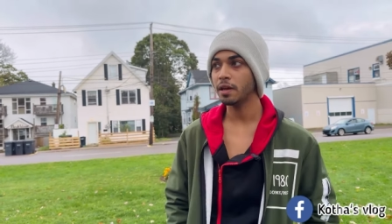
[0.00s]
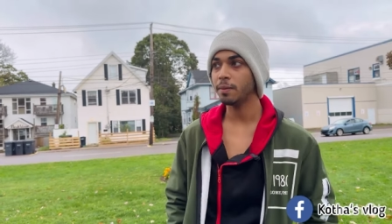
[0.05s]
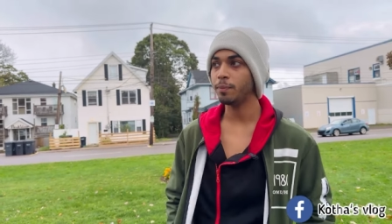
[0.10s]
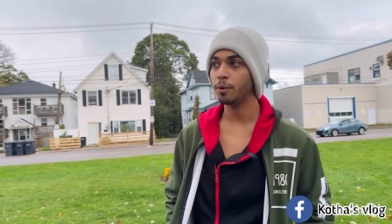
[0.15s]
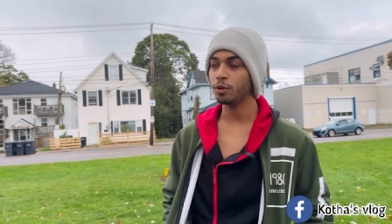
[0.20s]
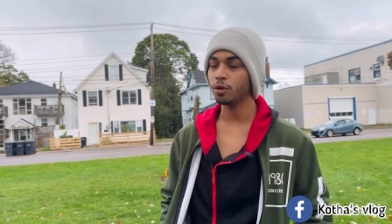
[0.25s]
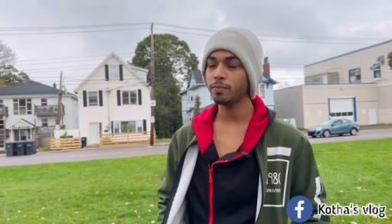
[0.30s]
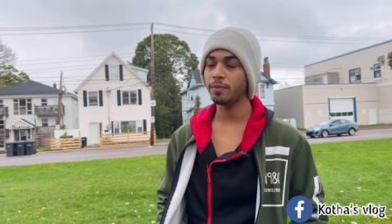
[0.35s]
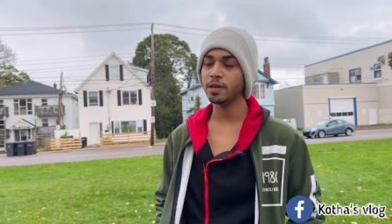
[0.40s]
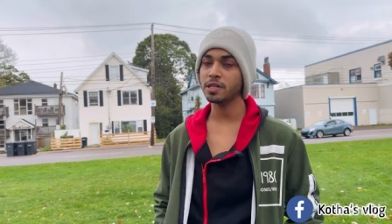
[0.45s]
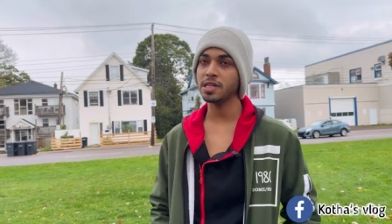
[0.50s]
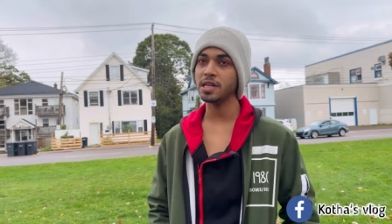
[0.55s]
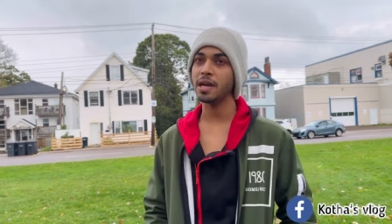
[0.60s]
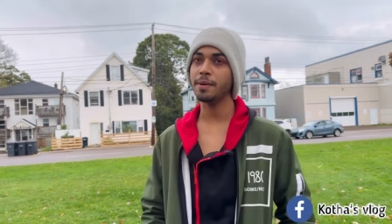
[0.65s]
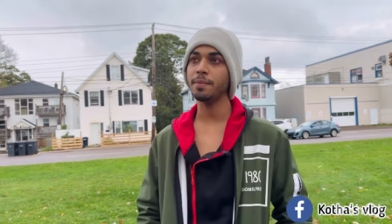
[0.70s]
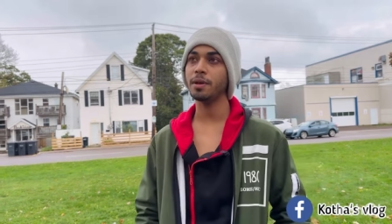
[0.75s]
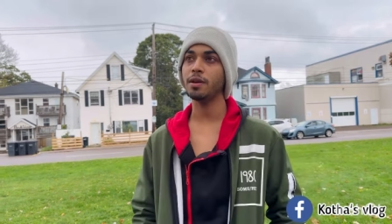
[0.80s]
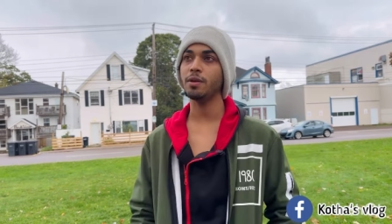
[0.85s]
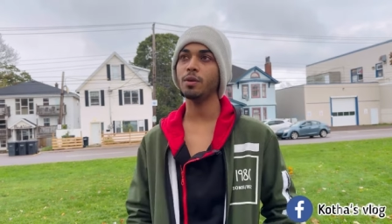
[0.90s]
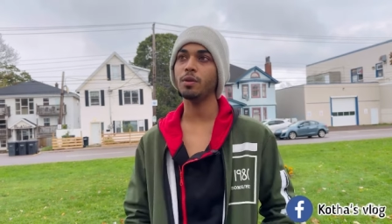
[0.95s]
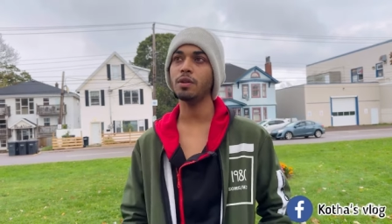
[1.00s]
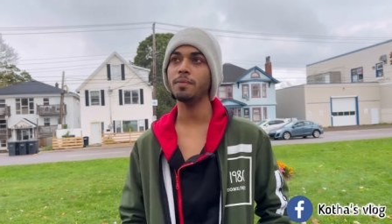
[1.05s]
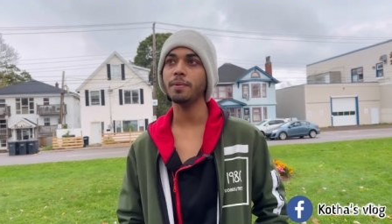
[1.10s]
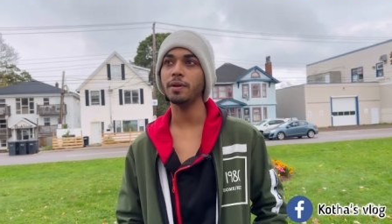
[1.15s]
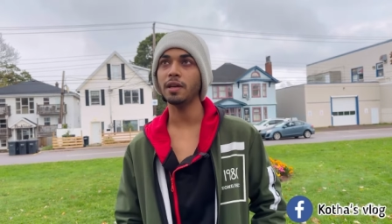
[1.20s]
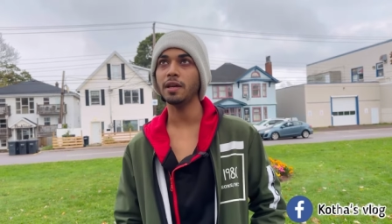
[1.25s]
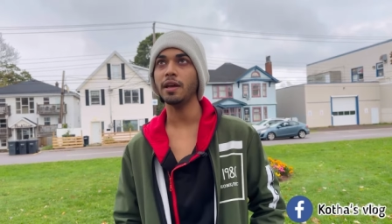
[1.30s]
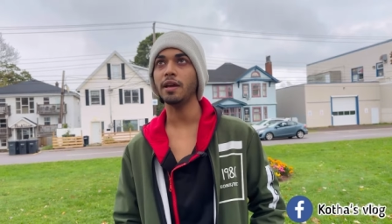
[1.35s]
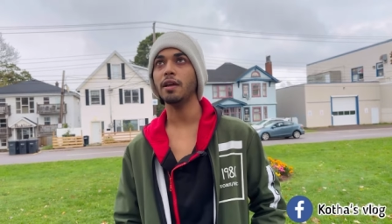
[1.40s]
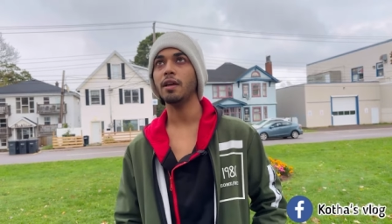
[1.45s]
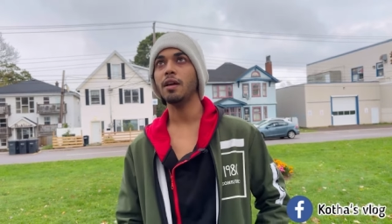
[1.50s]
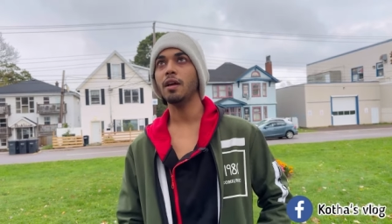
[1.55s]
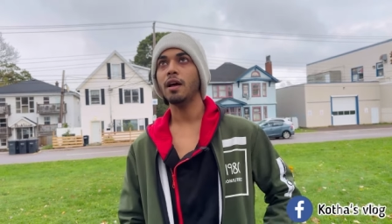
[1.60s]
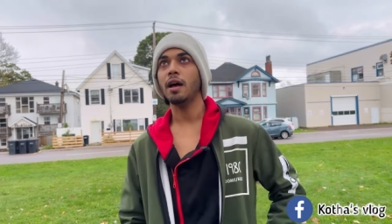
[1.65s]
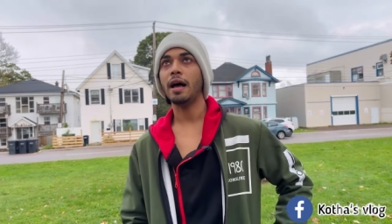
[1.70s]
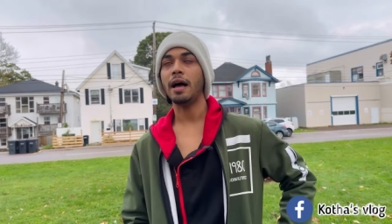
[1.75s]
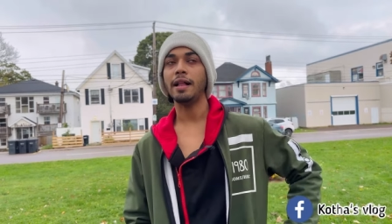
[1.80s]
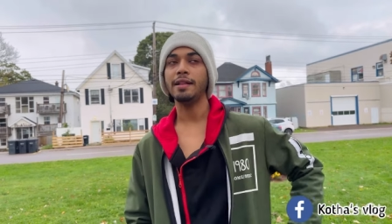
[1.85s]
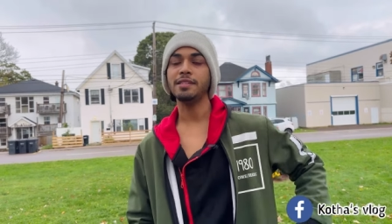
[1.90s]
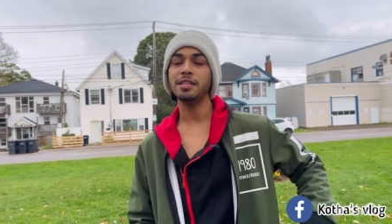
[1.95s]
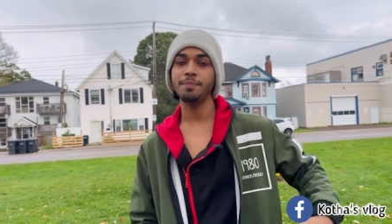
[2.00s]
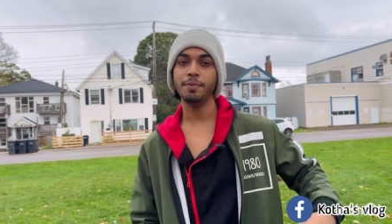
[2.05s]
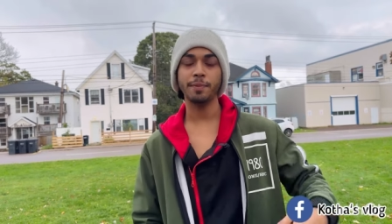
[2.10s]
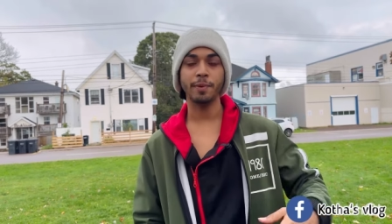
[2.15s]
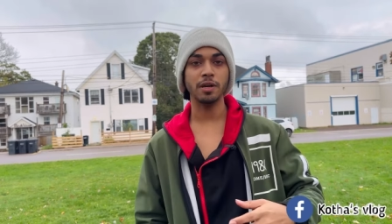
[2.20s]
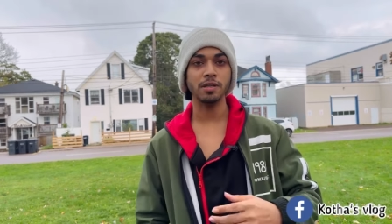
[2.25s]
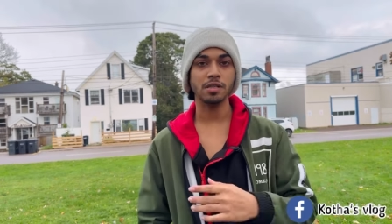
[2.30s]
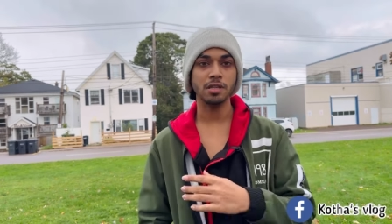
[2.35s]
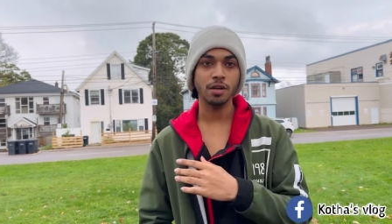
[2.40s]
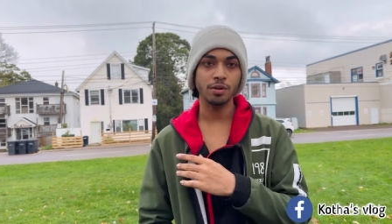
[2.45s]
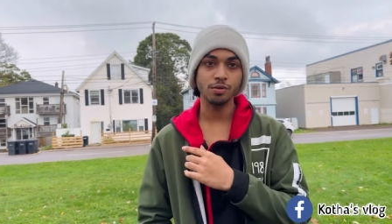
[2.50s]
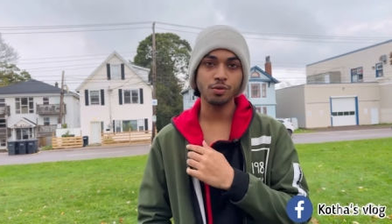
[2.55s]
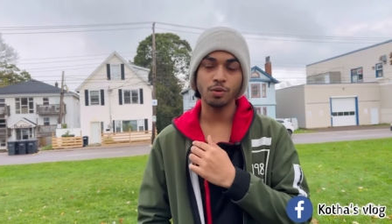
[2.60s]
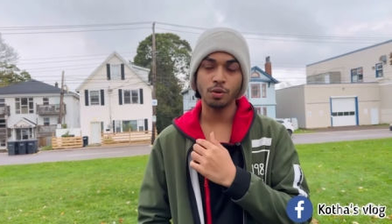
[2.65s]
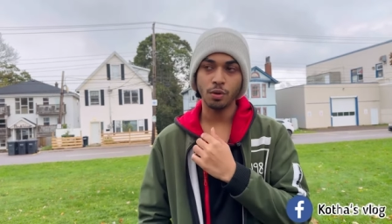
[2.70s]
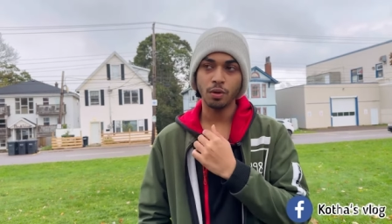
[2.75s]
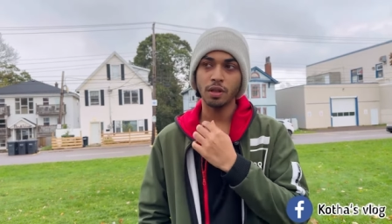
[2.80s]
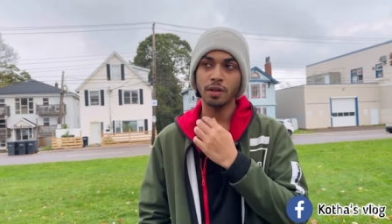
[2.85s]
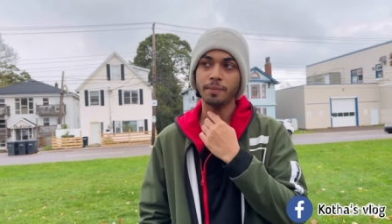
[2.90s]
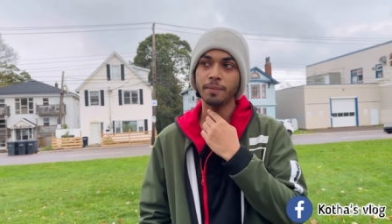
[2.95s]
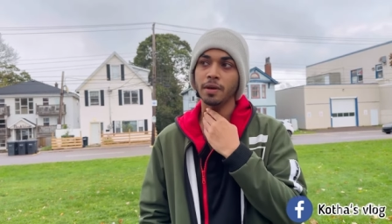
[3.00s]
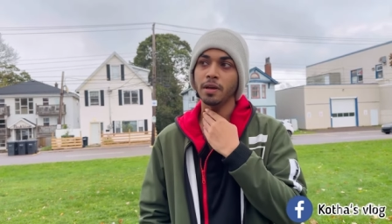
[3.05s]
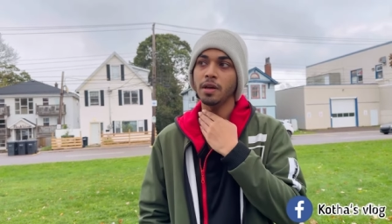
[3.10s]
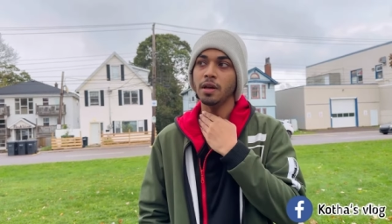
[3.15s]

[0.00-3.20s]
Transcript: প্রথম মাসেই আমি কি করলাম কি আলসের প্রিপারেশন e নেওয়া শুরু করলাম